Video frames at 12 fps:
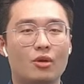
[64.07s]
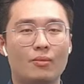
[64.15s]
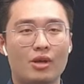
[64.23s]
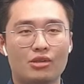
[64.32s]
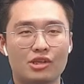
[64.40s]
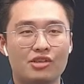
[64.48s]
都
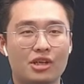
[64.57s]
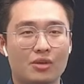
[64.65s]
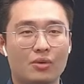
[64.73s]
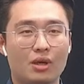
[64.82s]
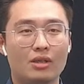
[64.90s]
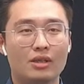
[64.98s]
没有申请
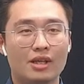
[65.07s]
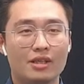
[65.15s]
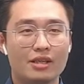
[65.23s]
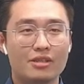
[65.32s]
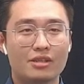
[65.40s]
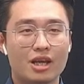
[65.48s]
过，
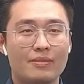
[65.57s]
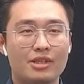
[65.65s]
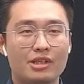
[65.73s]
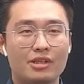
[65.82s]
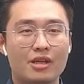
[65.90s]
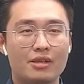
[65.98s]
因此他们
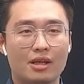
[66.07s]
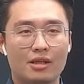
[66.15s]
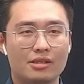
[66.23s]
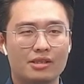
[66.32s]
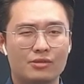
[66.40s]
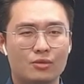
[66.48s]
今天
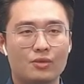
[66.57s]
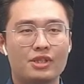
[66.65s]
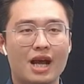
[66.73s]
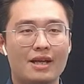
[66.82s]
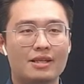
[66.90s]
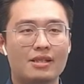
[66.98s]
的股
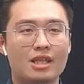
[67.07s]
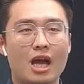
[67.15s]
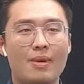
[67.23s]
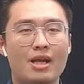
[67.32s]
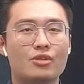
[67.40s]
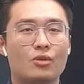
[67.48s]
价在
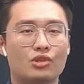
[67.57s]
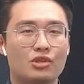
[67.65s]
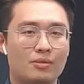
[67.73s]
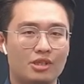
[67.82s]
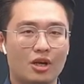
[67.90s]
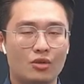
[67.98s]
大盘走
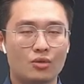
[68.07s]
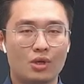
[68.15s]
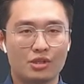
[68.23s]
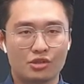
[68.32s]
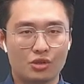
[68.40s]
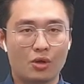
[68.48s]
势比较
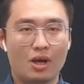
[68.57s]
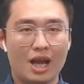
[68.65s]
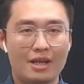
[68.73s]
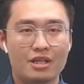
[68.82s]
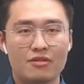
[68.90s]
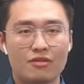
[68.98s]
弱的时候
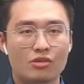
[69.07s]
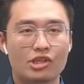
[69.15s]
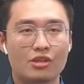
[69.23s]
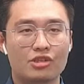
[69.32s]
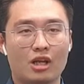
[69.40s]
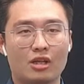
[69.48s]
还逆风
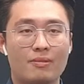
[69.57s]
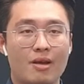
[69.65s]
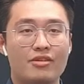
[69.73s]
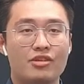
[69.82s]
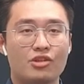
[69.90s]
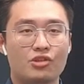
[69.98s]
上涨了百
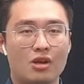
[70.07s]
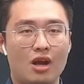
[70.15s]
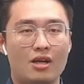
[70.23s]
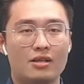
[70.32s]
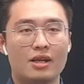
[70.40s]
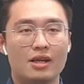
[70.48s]
分之十
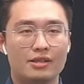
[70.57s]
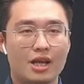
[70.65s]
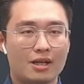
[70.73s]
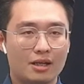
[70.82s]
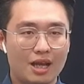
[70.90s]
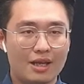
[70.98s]
二，
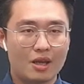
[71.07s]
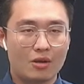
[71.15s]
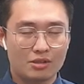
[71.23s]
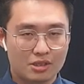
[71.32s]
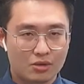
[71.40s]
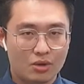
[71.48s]
价格来到
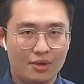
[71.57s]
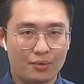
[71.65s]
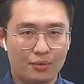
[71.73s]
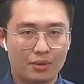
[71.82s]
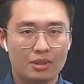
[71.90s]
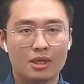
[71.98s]
了四块
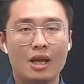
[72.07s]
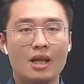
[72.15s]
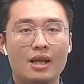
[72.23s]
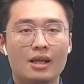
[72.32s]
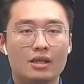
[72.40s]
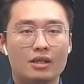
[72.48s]
五。
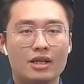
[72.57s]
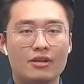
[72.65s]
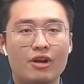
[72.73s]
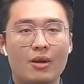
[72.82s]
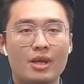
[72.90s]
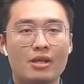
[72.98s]
另一
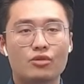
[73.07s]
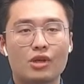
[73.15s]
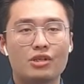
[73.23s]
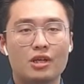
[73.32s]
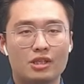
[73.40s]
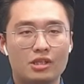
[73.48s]
方面，
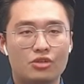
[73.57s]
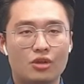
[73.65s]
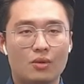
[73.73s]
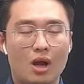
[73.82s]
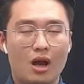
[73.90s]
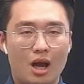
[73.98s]
随着疫
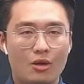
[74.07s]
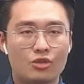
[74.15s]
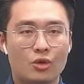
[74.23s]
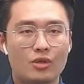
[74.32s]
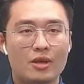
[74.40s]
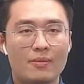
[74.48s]
周呃澳
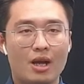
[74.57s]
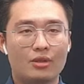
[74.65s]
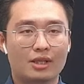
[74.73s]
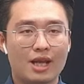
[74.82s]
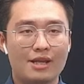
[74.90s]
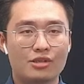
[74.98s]
洲疫苗
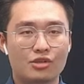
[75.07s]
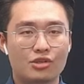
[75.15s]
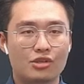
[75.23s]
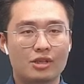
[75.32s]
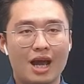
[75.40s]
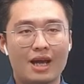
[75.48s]
的开始
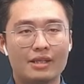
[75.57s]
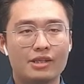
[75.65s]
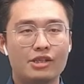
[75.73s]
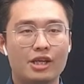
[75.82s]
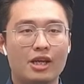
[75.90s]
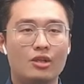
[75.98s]
施打，一
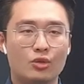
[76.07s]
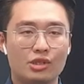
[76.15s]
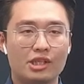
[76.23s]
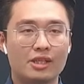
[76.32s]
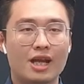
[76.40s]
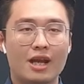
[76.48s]
些旅
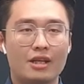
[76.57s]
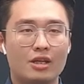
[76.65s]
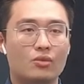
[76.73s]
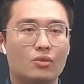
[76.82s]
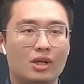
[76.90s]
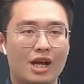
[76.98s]
行概
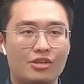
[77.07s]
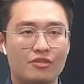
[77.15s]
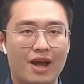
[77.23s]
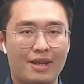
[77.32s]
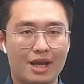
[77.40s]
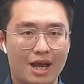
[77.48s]
念股开始
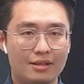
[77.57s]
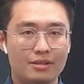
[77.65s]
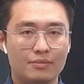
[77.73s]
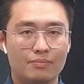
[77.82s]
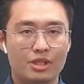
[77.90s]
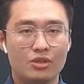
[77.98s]
反弹，
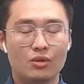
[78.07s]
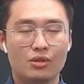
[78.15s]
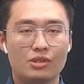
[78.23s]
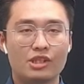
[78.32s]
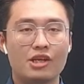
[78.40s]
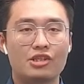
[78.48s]
比
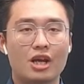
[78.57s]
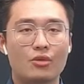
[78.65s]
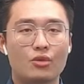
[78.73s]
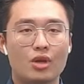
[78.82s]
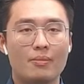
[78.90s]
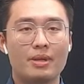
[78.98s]
如线
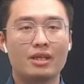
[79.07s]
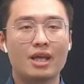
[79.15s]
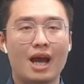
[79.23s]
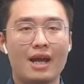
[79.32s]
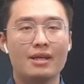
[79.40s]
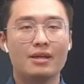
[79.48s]
上预约平
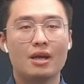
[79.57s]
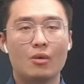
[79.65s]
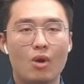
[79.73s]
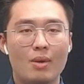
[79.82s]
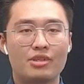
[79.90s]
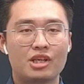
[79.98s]
台
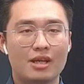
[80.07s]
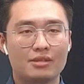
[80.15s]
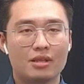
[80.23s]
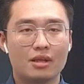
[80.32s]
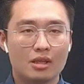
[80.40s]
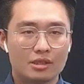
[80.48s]
Webjet，
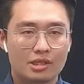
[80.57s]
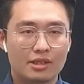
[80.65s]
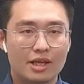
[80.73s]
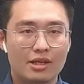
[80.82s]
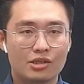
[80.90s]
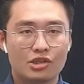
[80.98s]

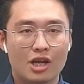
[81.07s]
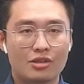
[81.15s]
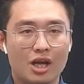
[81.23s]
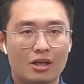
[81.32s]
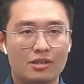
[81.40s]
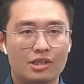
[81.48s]
今天上
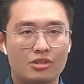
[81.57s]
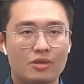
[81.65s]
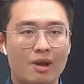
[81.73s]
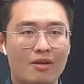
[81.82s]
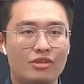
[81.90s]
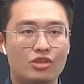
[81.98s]
涨了接
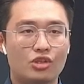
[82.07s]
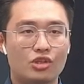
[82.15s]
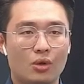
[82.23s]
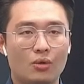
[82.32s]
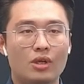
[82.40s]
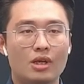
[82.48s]
近百分之
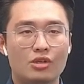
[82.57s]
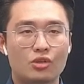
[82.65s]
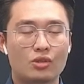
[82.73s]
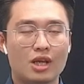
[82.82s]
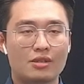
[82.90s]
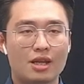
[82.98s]
九，
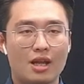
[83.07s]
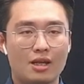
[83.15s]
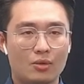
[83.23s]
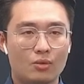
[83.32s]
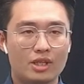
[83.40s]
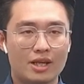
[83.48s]
收涨在
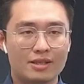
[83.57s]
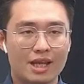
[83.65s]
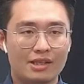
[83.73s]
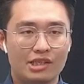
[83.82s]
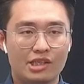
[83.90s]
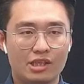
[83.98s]
了五点
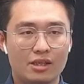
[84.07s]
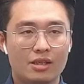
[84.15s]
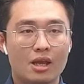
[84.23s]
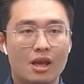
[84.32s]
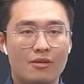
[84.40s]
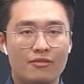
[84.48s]
三七。
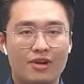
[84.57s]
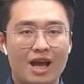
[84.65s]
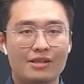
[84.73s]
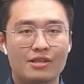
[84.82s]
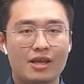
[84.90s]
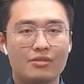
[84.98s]

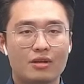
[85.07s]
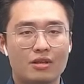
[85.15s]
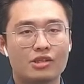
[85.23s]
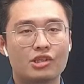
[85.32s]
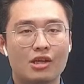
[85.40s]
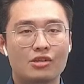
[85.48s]
Fly
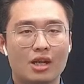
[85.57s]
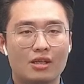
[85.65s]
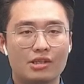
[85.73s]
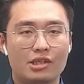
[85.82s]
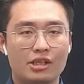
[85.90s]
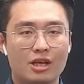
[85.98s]
Center 上涨
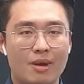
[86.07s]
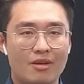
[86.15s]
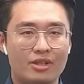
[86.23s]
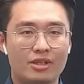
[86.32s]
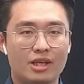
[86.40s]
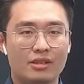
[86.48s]
了七个百
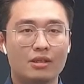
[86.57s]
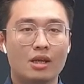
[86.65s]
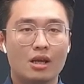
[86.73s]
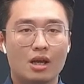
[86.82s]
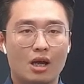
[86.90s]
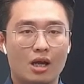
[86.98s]
分点，
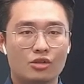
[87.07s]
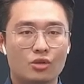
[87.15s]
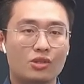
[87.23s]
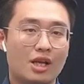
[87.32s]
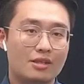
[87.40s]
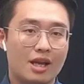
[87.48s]
啊，
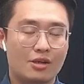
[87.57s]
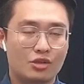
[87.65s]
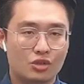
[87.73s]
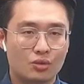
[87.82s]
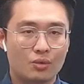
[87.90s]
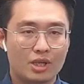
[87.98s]
收涨在了
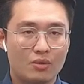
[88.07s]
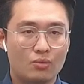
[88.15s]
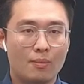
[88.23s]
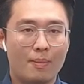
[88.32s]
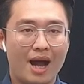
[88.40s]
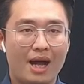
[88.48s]
十五点
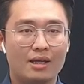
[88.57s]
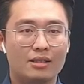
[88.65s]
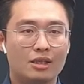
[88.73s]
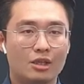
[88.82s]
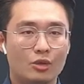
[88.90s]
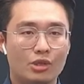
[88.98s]
五八。
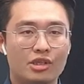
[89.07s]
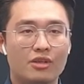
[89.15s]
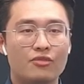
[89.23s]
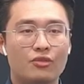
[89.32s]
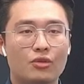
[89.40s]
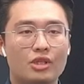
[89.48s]
旅
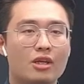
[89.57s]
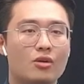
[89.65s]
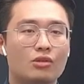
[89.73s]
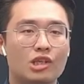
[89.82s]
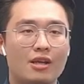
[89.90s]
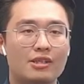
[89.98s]
行服务提
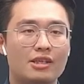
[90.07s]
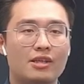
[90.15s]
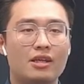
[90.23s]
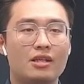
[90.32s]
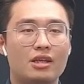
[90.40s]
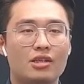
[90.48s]
供商
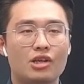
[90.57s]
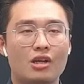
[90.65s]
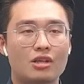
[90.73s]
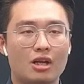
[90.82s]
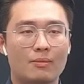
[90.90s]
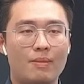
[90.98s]
CTD 上
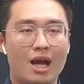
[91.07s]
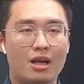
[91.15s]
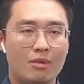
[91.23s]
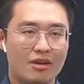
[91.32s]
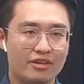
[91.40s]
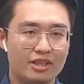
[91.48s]
涨了八
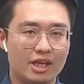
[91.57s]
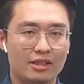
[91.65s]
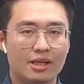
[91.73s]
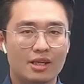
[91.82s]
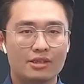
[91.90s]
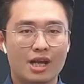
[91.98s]
个百分
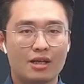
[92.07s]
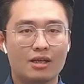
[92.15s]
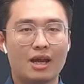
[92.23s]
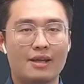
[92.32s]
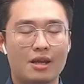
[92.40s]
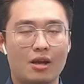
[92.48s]
点，价格
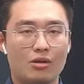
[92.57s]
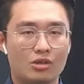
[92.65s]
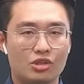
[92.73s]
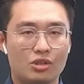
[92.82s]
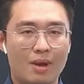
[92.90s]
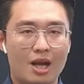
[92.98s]
来到了
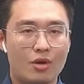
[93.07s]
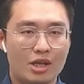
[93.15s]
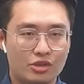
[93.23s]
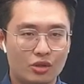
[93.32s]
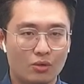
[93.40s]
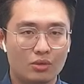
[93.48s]
十八块
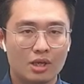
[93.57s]
九。